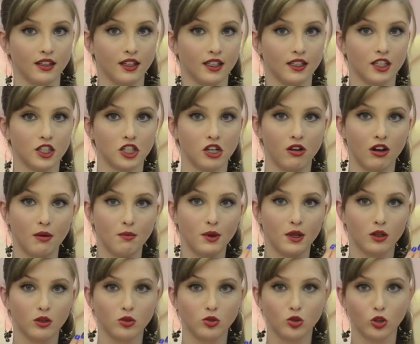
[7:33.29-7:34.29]
e deixar o
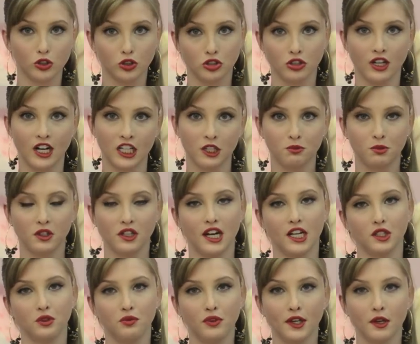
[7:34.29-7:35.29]
cabelo todo jogado pro
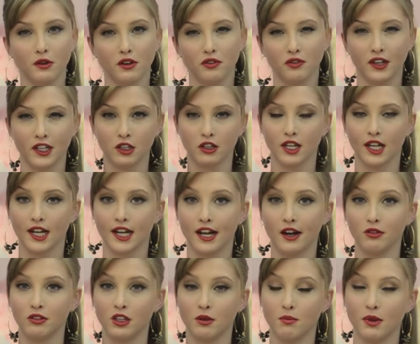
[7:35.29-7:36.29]
lado, fica um efeito
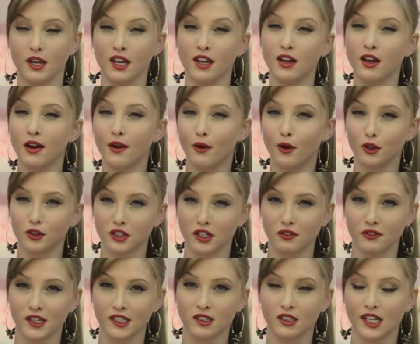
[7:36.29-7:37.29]
legal também. Outro
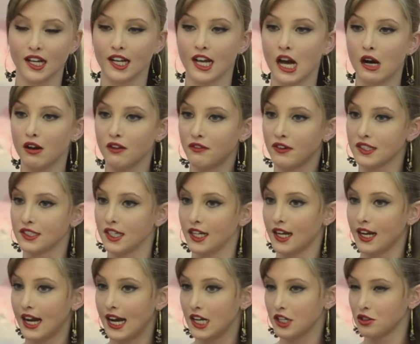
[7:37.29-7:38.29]
efeito legal é fazer
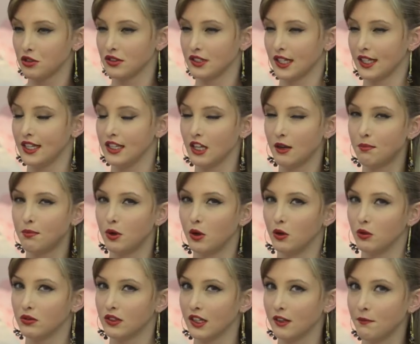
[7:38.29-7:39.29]
cachos aqui na
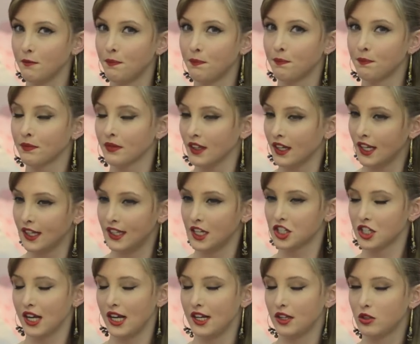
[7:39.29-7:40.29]
ponta e
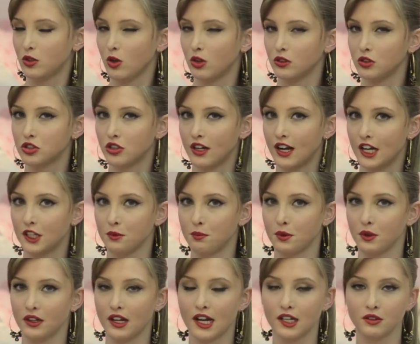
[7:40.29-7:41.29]
deixar ele todo jogado
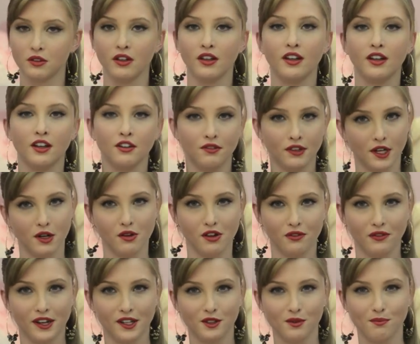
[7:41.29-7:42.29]
pro lado, fica um
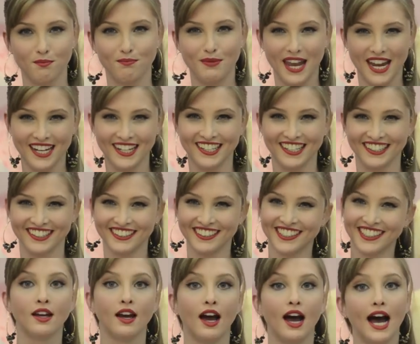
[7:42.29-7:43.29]
efeito bem lindo.
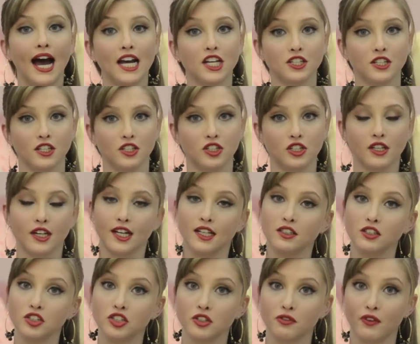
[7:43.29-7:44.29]
Ah, gente,
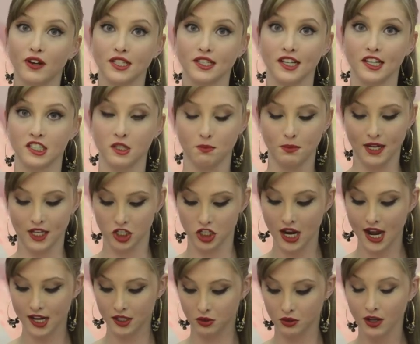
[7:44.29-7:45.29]
antes de fazer esse
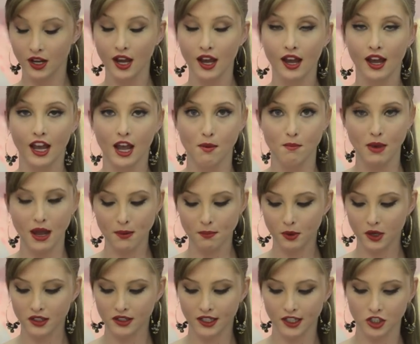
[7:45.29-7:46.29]
penteado, é bem
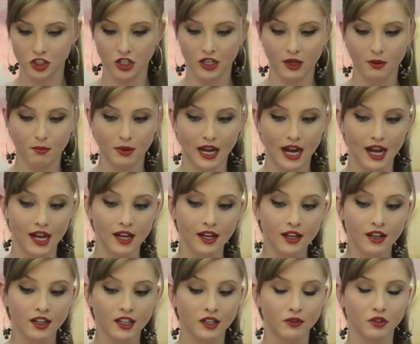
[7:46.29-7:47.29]
importante lembrar
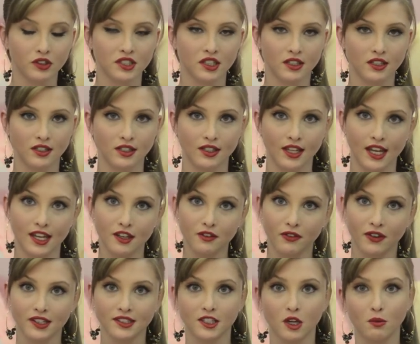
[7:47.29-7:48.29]
você tem que
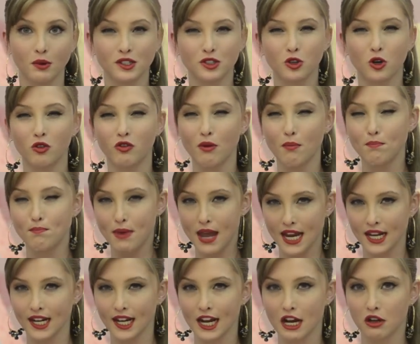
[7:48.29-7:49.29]
fazer uma escova
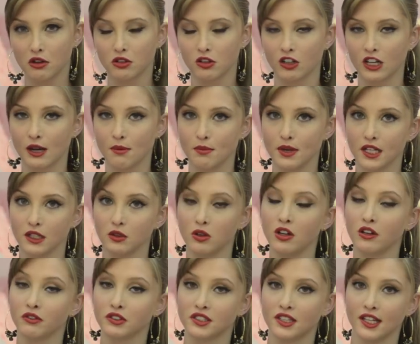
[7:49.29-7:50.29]
bem legal no teu cabelo,
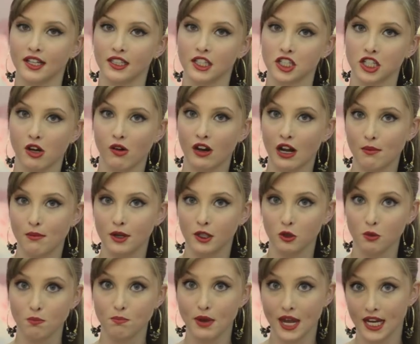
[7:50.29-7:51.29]
você tem que deixar o
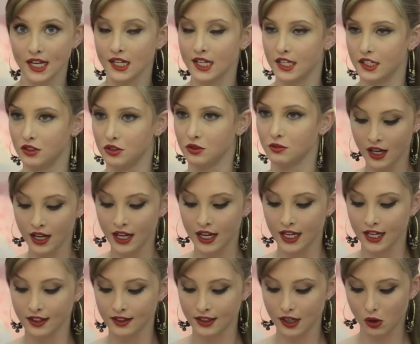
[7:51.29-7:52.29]
cabelo bem liso.
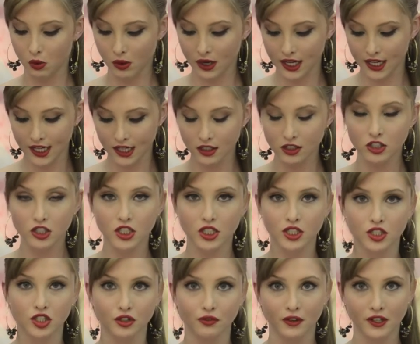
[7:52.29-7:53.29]
Então,
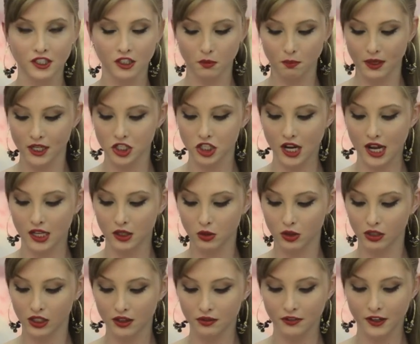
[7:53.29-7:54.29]
antes de fazer o penteado,
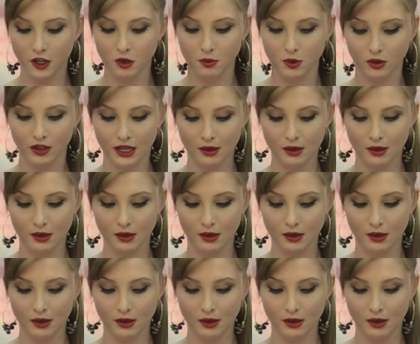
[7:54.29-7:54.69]
eu lavei o meu